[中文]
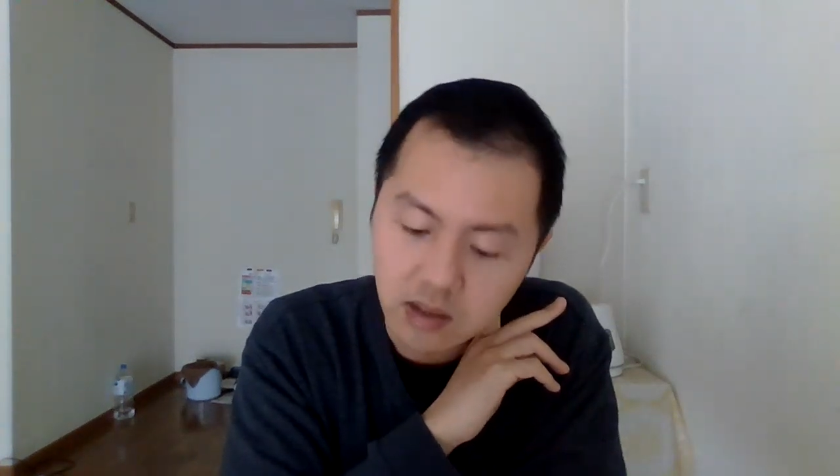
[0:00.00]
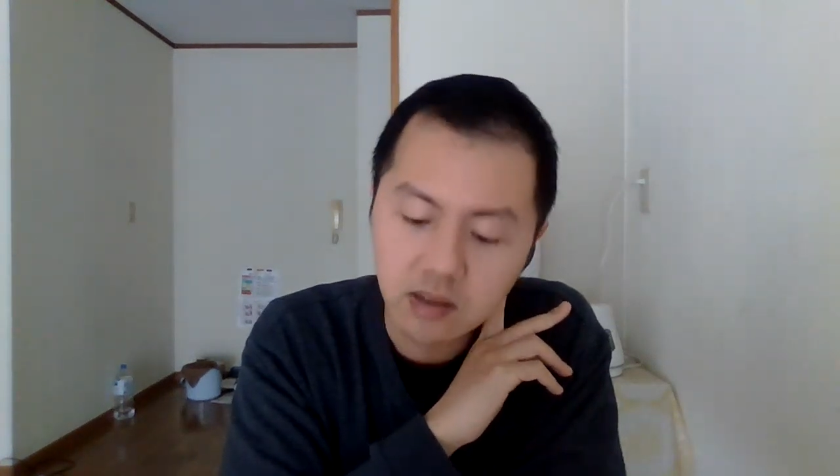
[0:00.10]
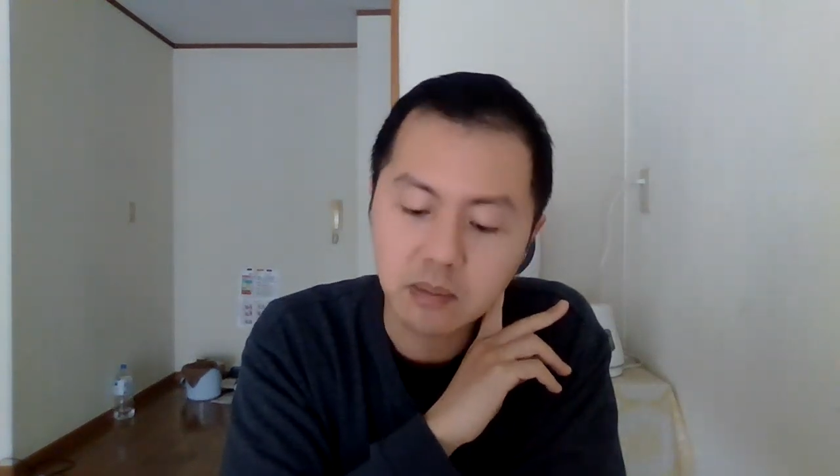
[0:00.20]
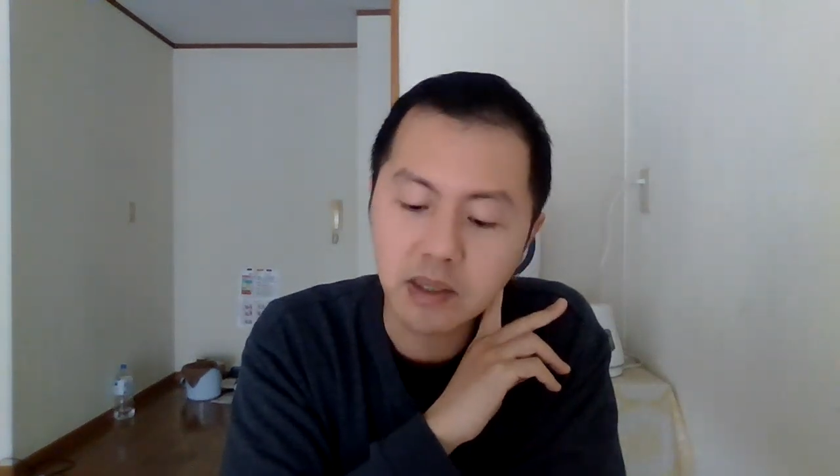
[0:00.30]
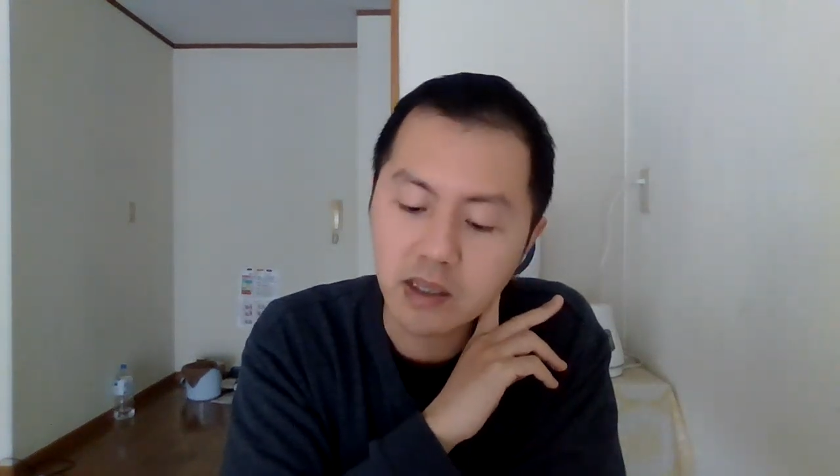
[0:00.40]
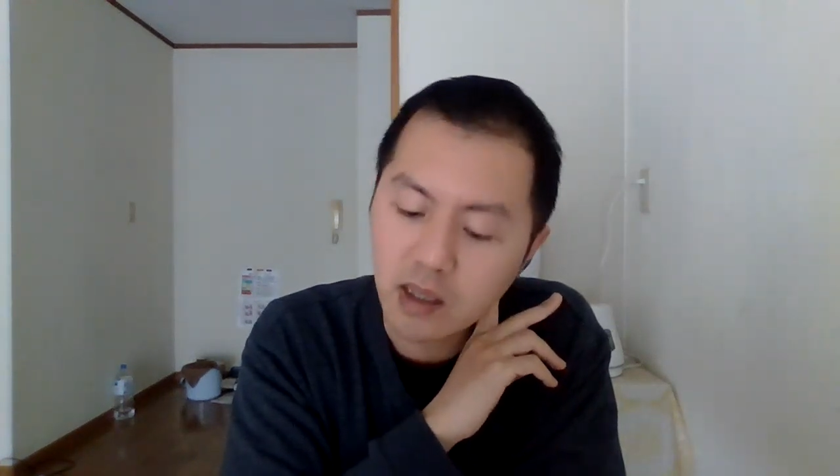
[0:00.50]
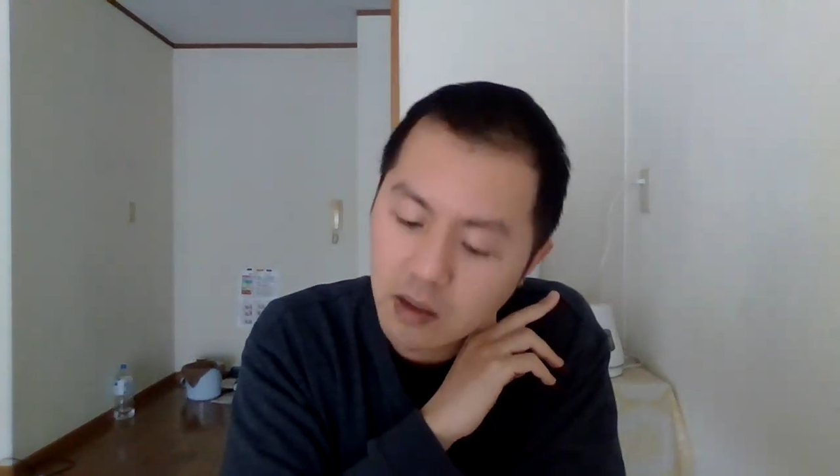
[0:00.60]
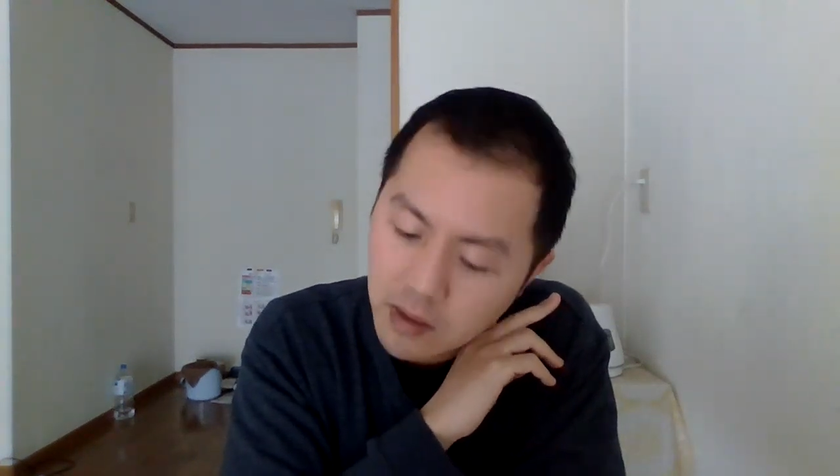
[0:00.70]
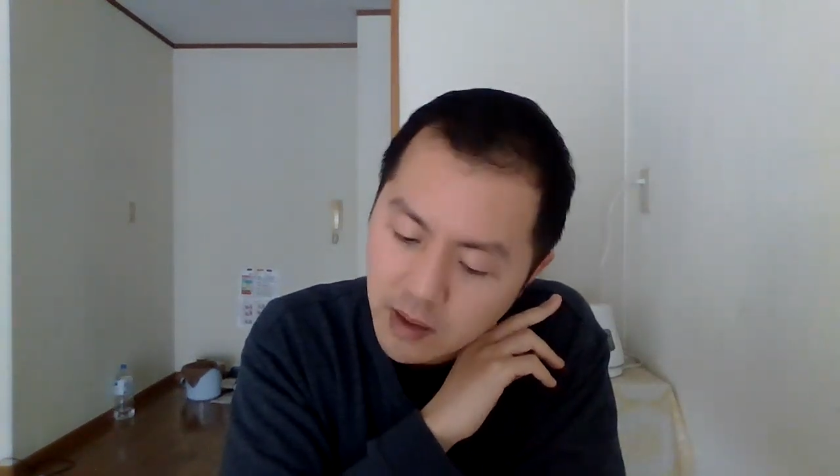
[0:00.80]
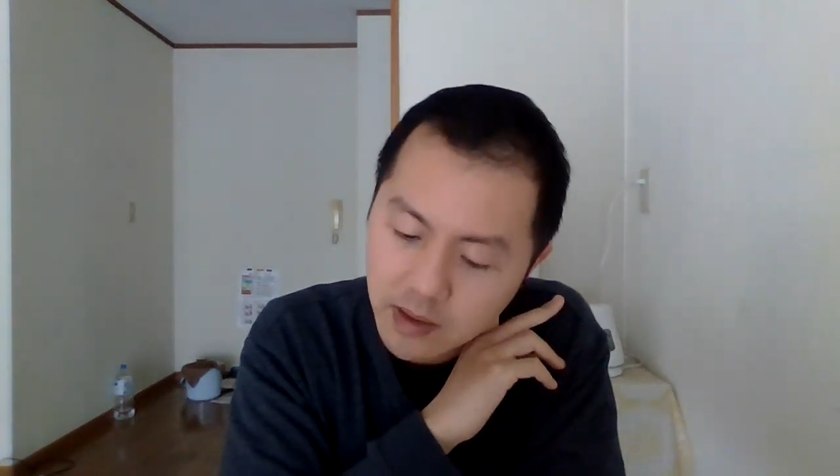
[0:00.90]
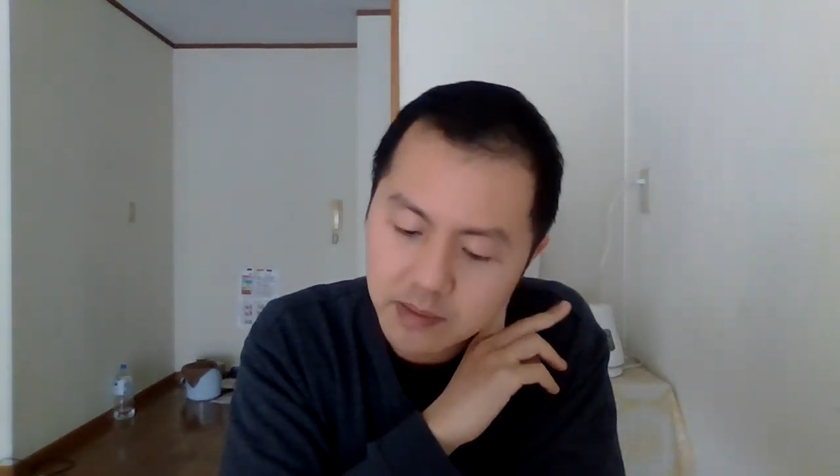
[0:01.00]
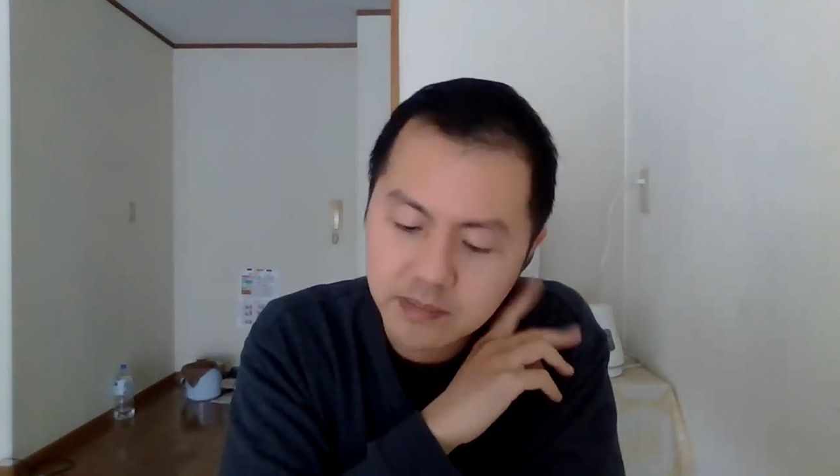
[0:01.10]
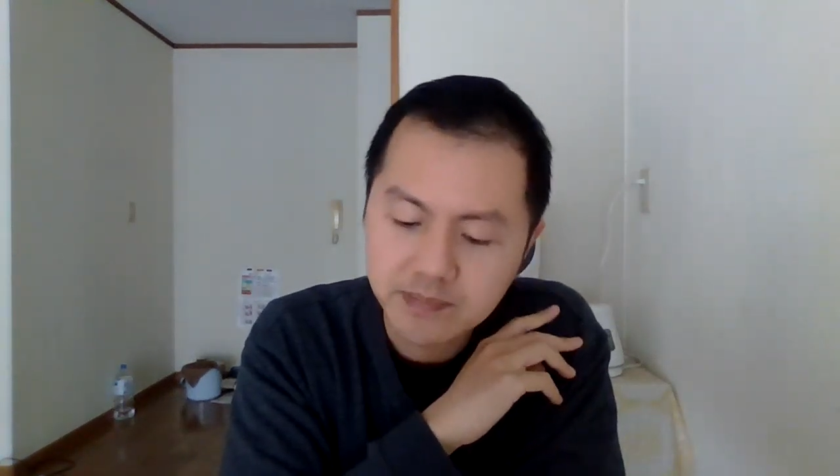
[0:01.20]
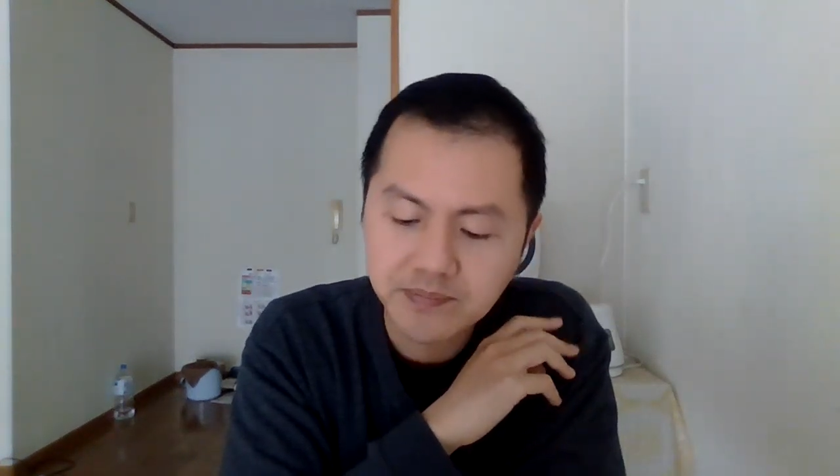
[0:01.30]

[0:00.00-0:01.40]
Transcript: 整体配套啊。